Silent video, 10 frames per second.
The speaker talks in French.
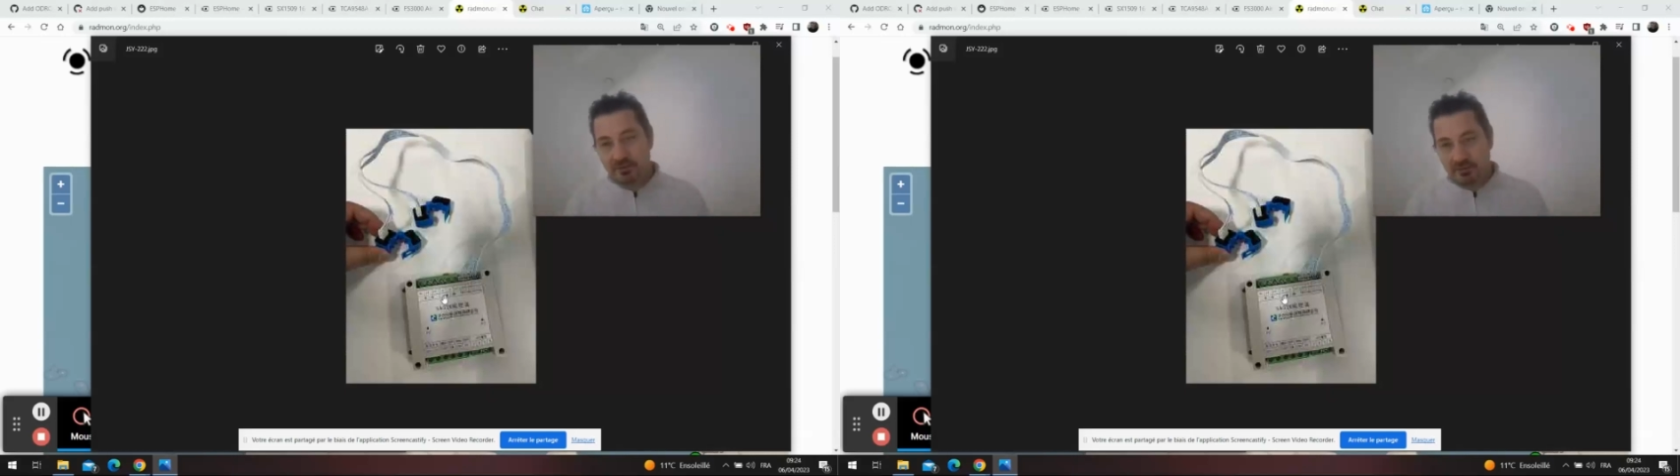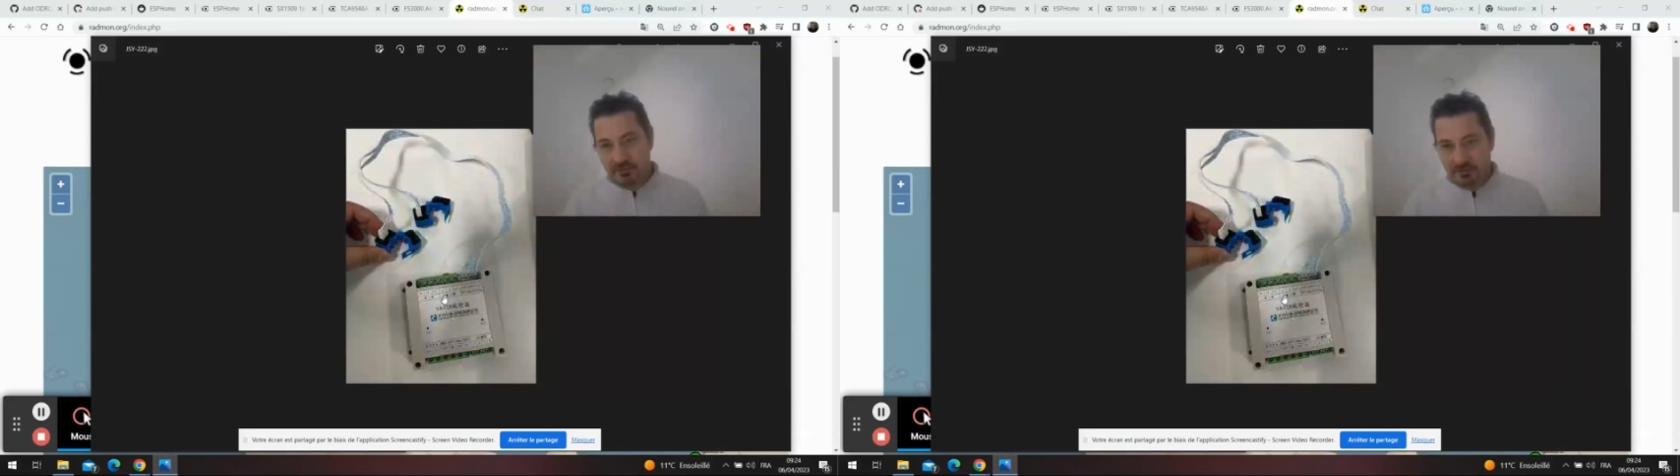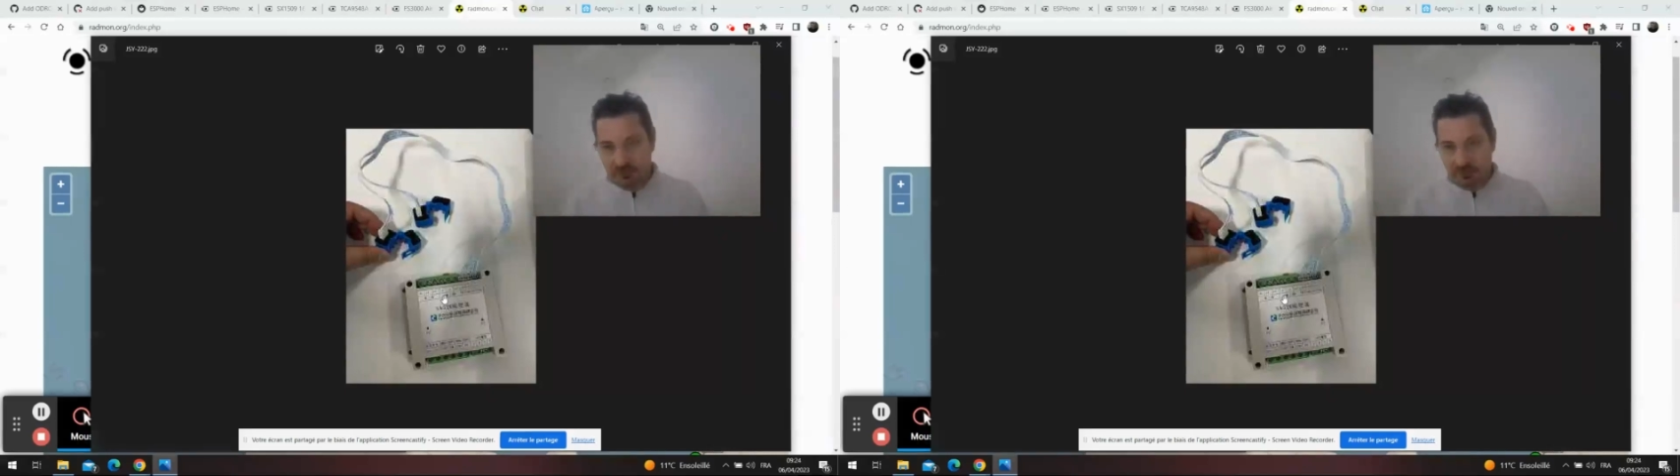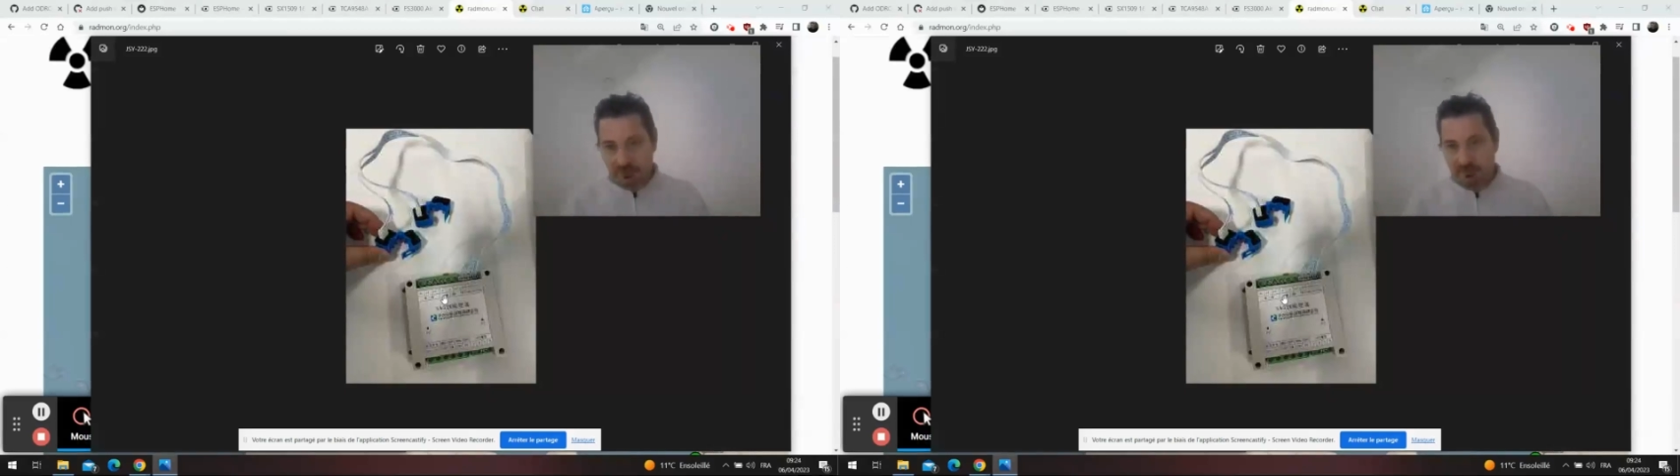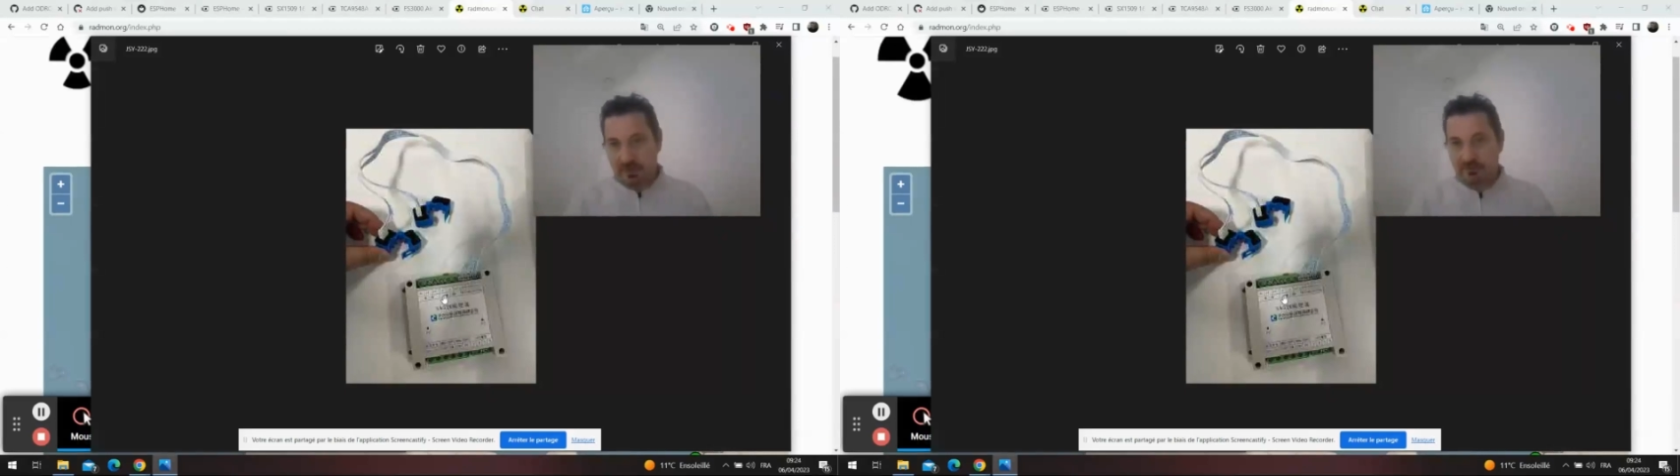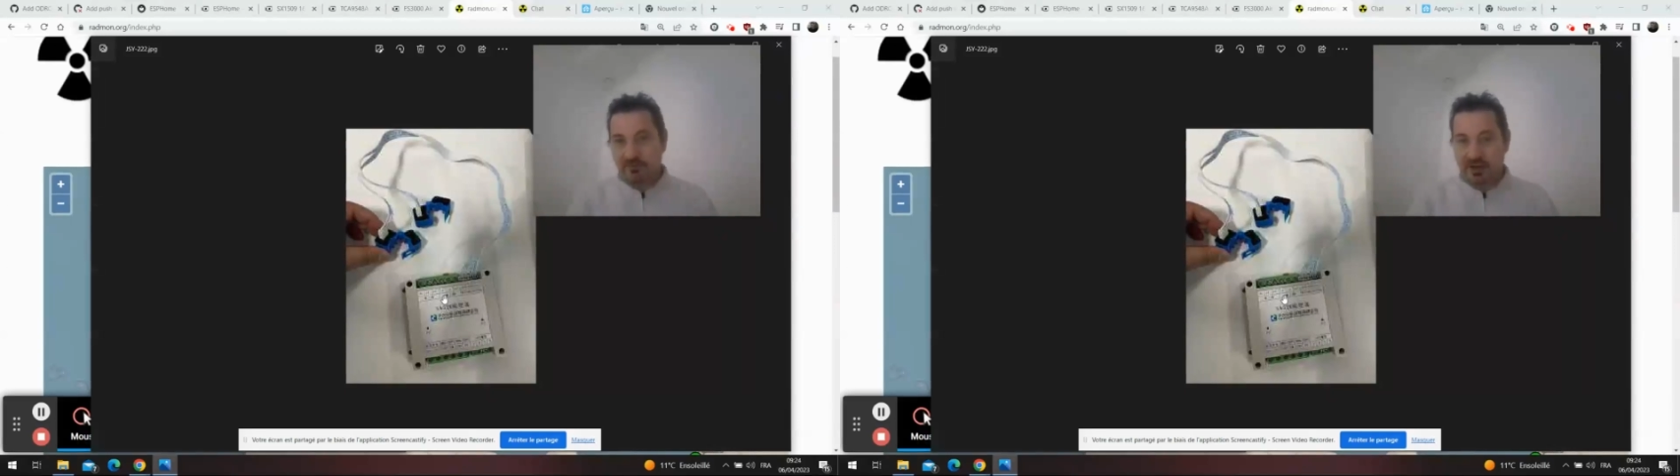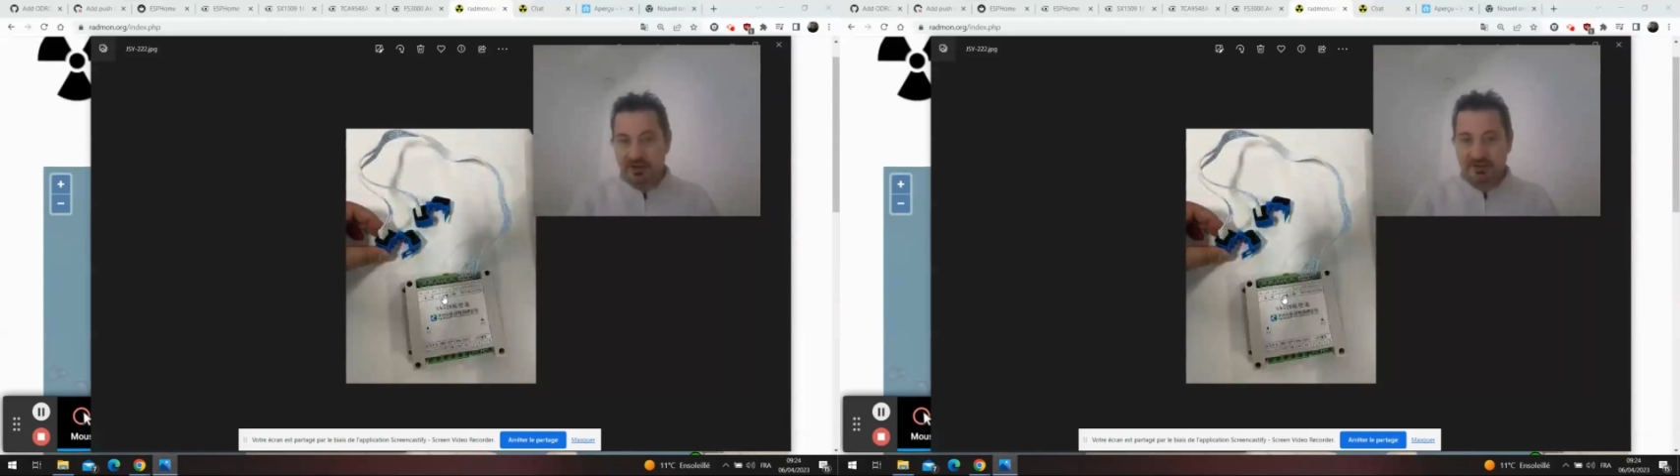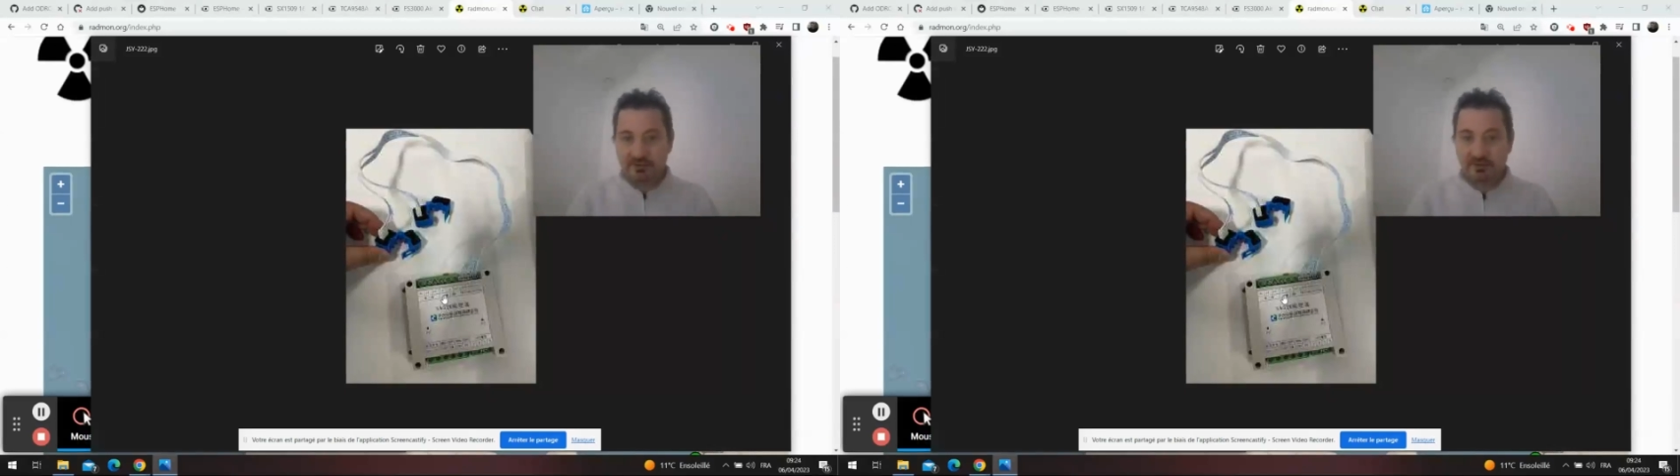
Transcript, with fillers: euh, devices.